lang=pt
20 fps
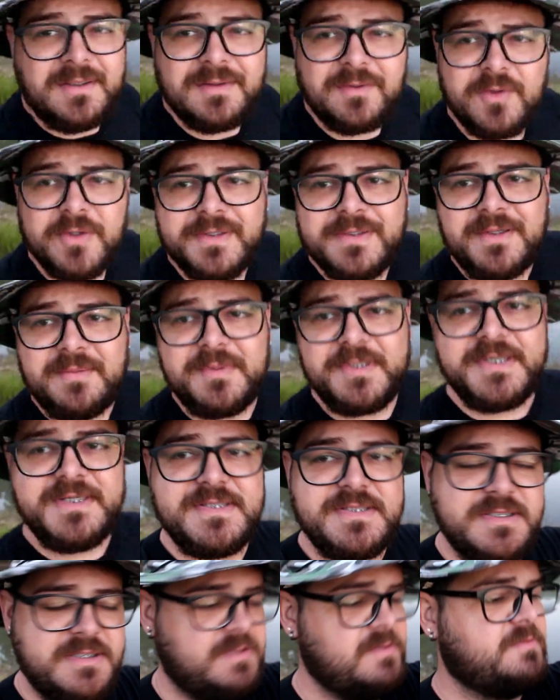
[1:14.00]
Agora tá
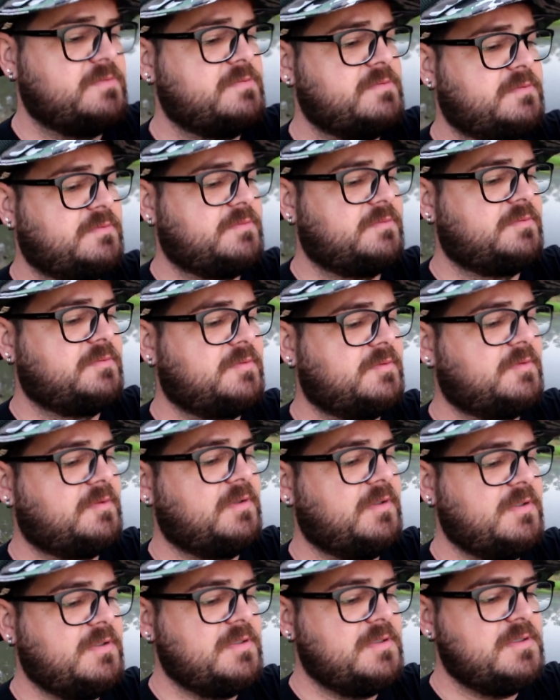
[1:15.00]
amanhecendo,
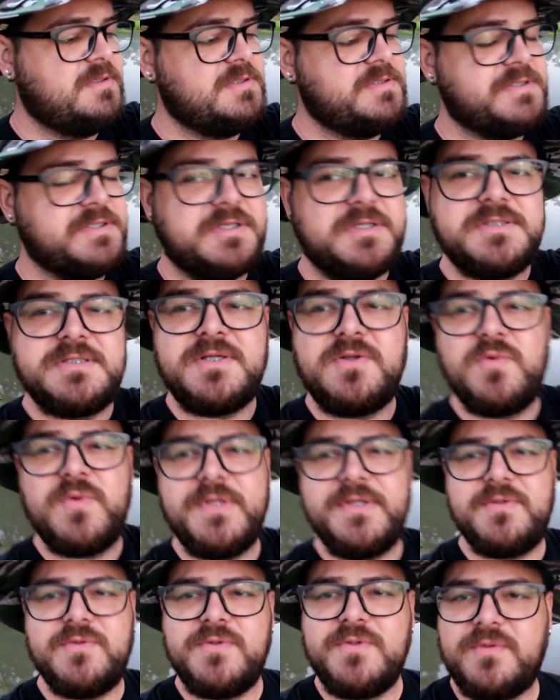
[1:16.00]

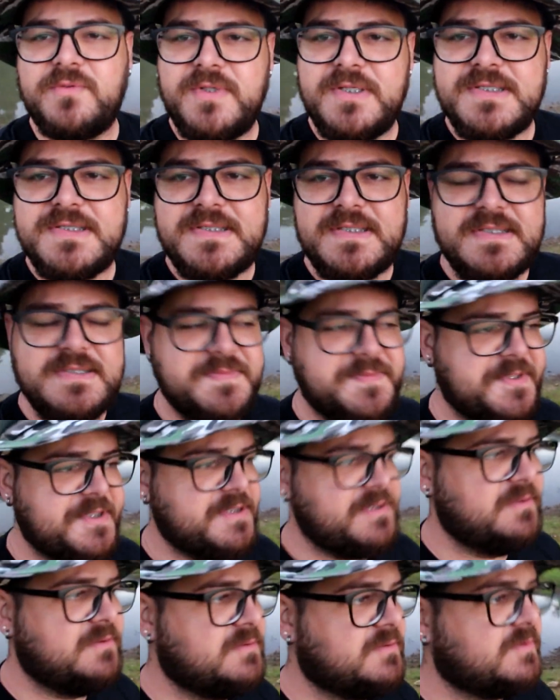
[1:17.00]
5h58, quase 6 da
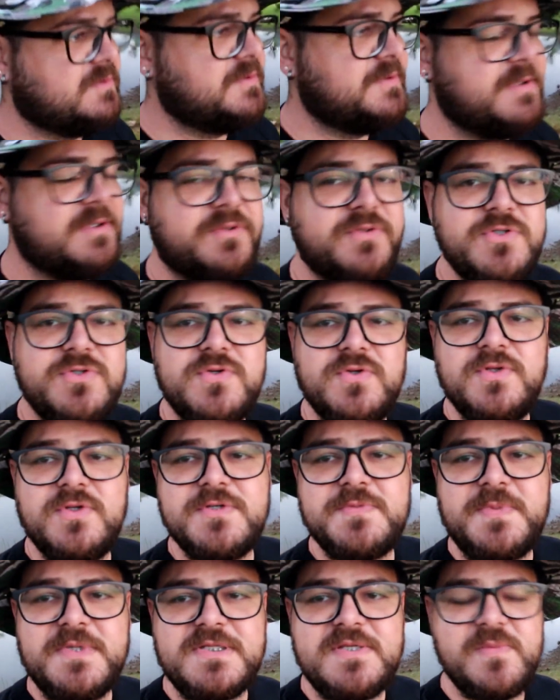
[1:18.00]
manhã. Ontem à noite, quando
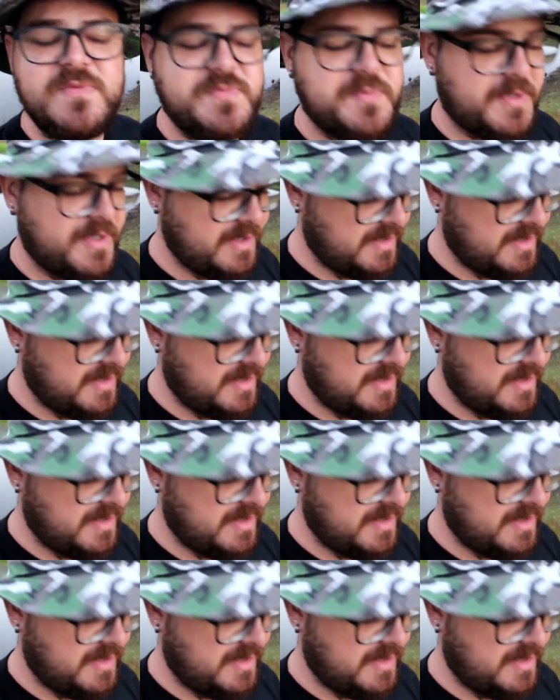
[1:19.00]
nós passamos por